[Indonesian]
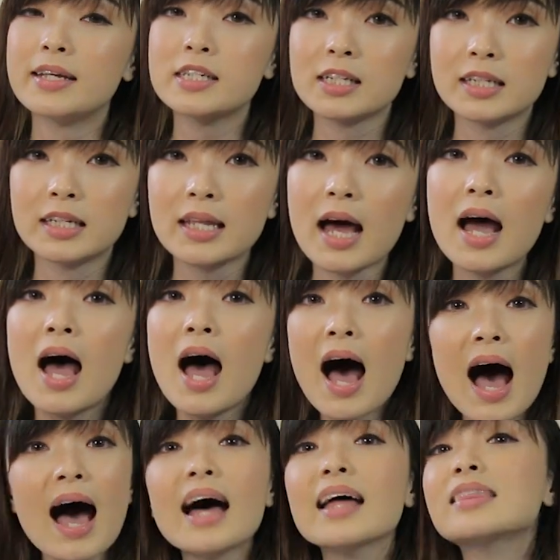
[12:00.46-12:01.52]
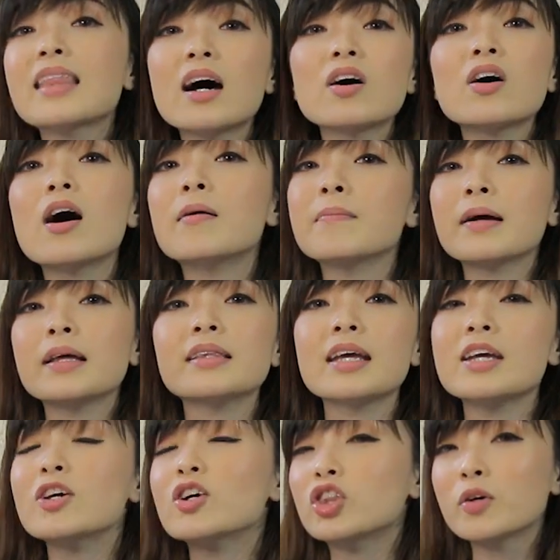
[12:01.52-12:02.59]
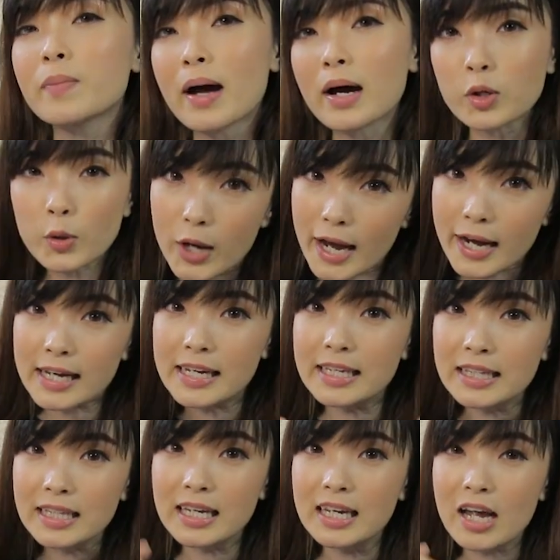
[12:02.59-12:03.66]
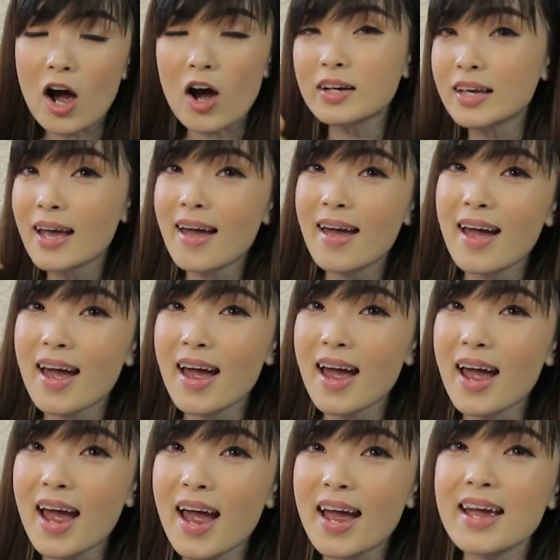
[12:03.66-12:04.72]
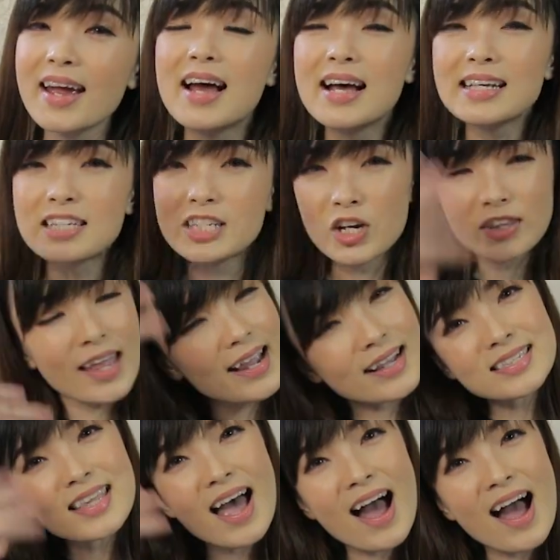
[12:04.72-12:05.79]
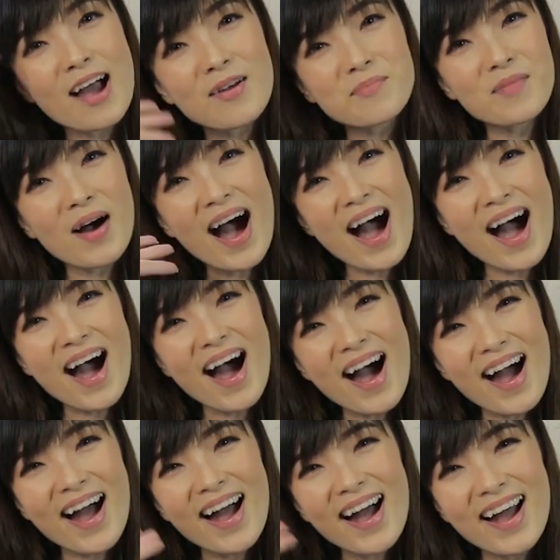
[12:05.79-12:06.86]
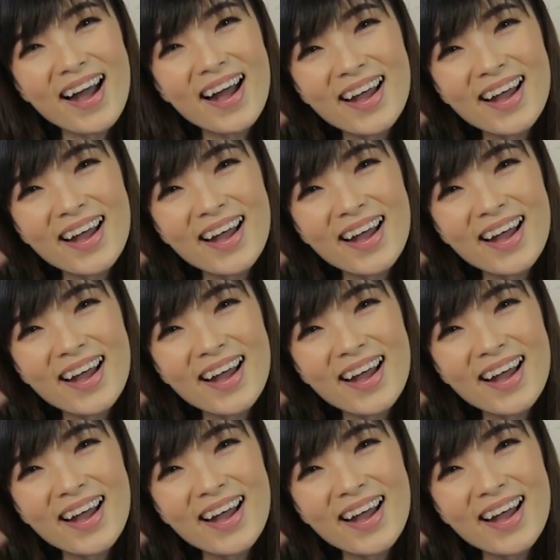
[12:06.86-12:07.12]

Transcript: Angelina atau komen di YouTube aku yang ini. Oke, okay? see you next time. Bye.